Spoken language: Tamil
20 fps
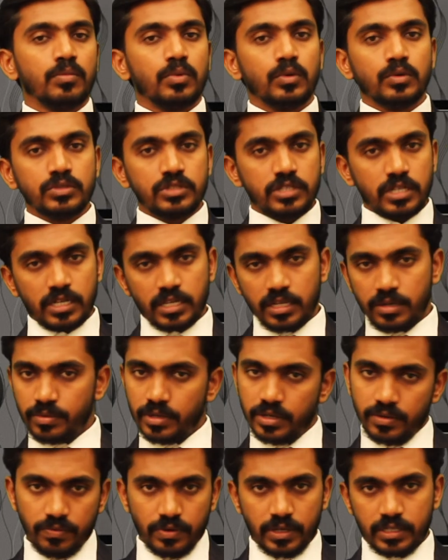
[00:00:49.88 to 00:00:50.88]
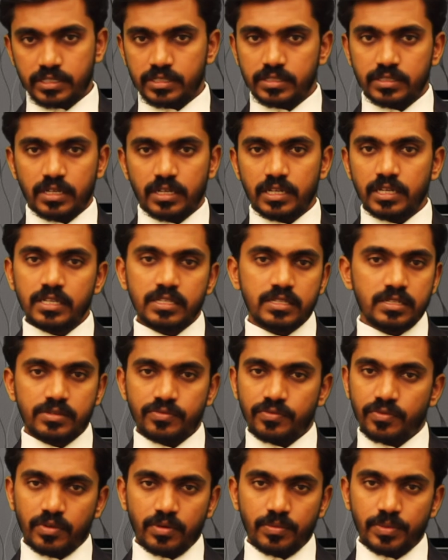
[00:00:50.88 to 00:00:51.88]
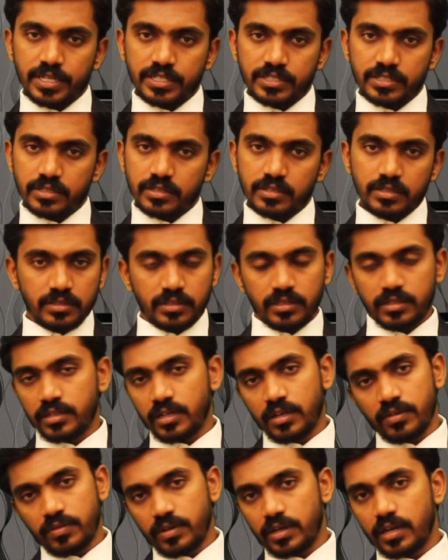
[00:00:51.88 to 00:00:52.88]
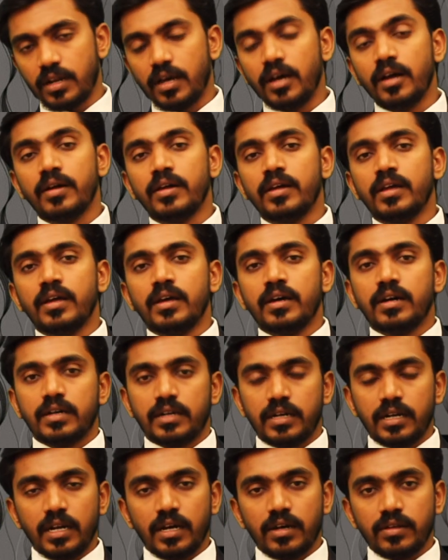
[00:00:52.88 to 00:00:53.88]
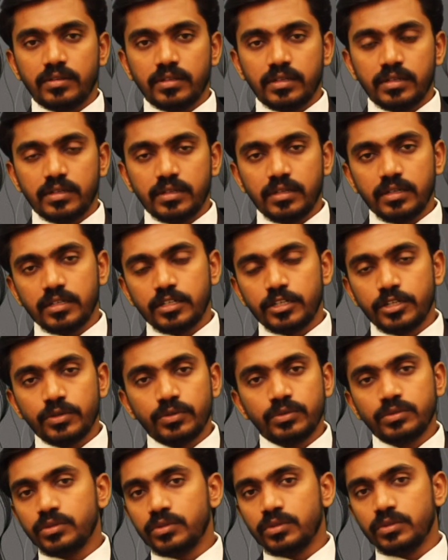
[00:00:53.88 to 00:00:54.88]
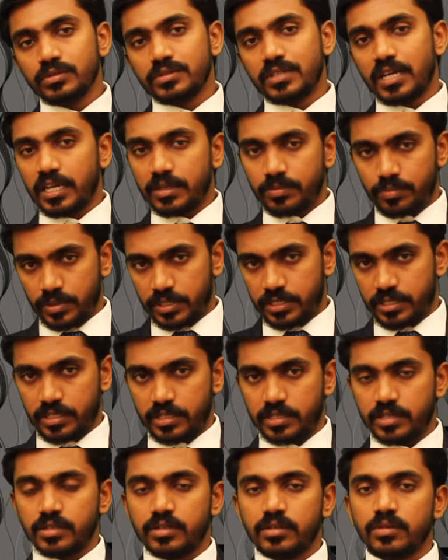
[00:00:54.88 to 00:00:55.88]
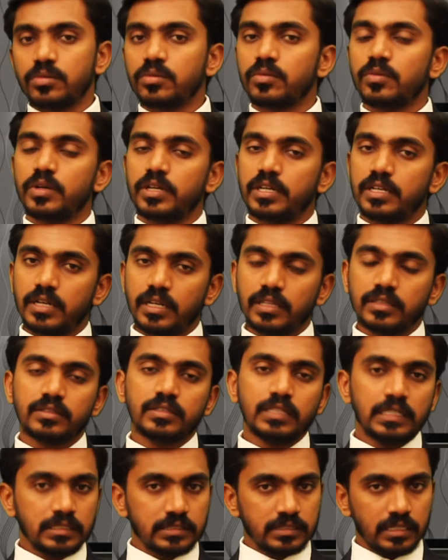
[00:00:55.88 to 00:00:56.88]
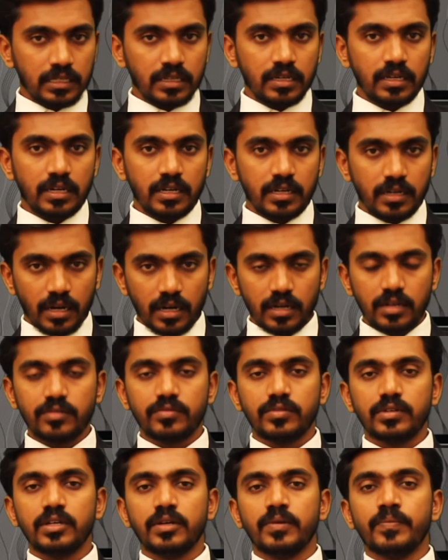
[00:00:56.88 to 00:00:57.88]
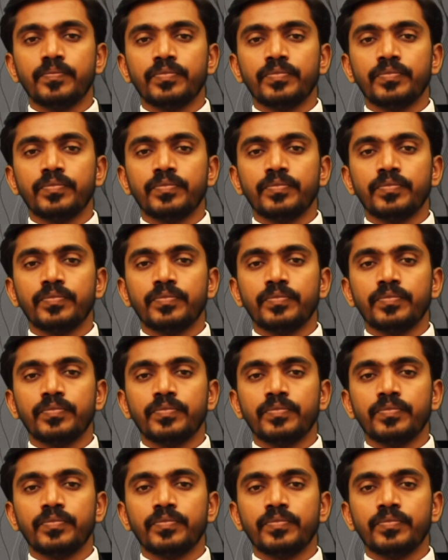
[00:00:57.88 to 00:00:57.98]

பூஞ்சை கிருமி இன்ஃபெக்ஷன் தான் ஈஸ்ட் ஃபார்மேஷன் இருந்ததுன்னா வரலாம் ரெண்டாவது டியூ டு டயபெட்டிக் உங்களுடைய இரத்த சர்க்கரையின் அளவு